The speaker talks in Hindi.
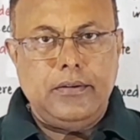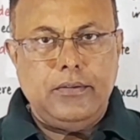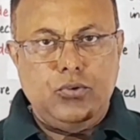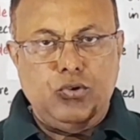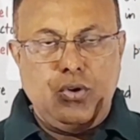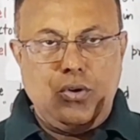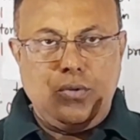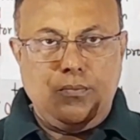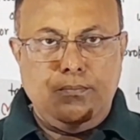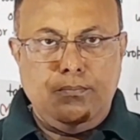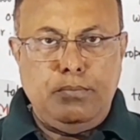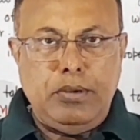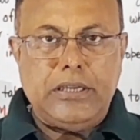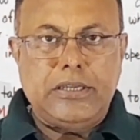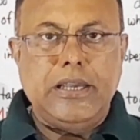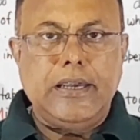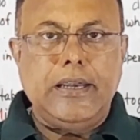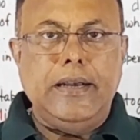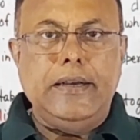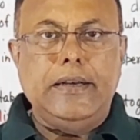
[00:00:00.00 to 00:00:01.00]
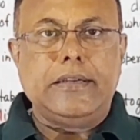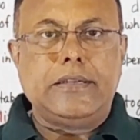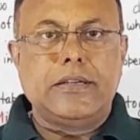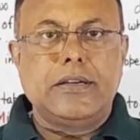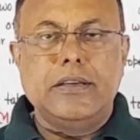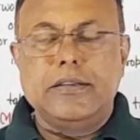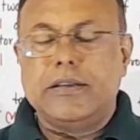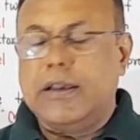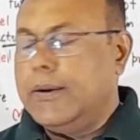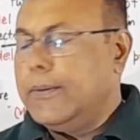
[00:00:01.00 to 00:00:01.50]
जो बेसिक
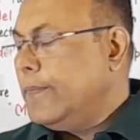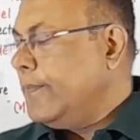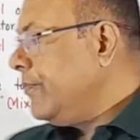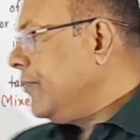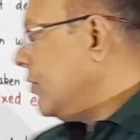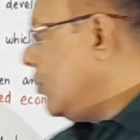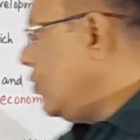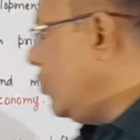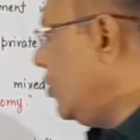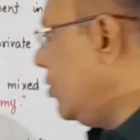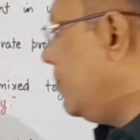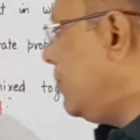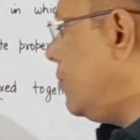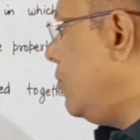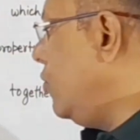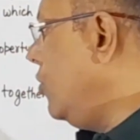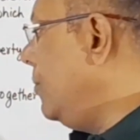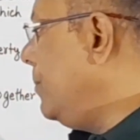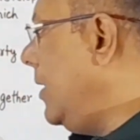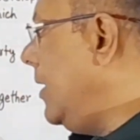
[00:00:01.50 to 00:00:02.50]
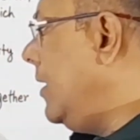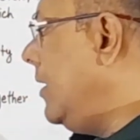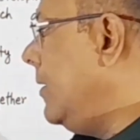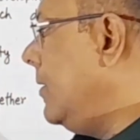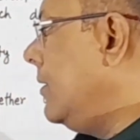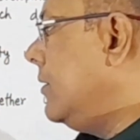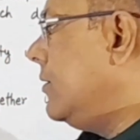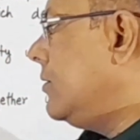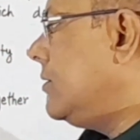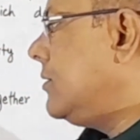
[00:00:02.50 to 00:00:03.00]
इंडस्ट्रीज़ हैं उन उन पे
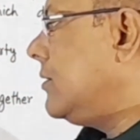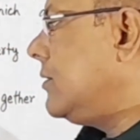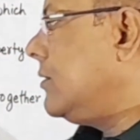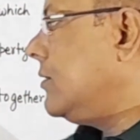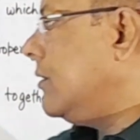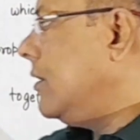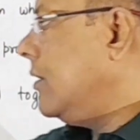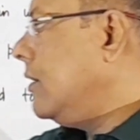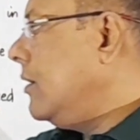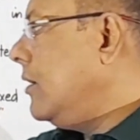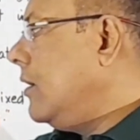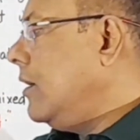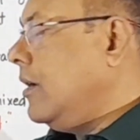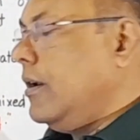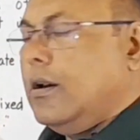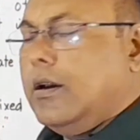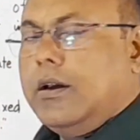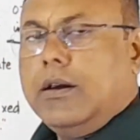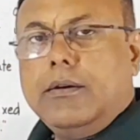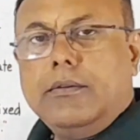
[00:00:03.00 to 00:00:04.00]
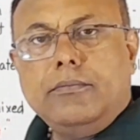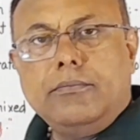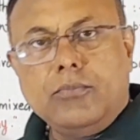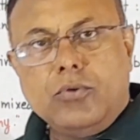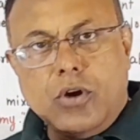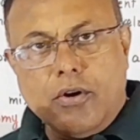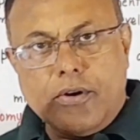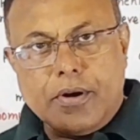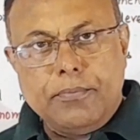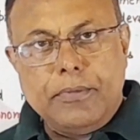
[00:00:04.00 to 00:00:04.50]

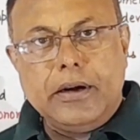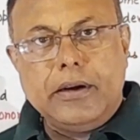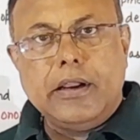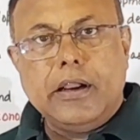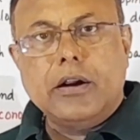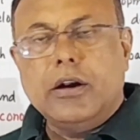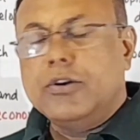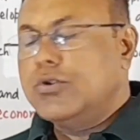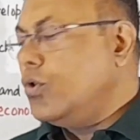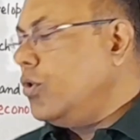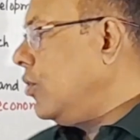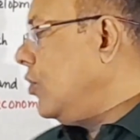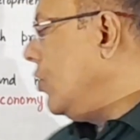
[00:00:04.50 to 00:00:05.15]
गवर्नमेंट का कंट्रोल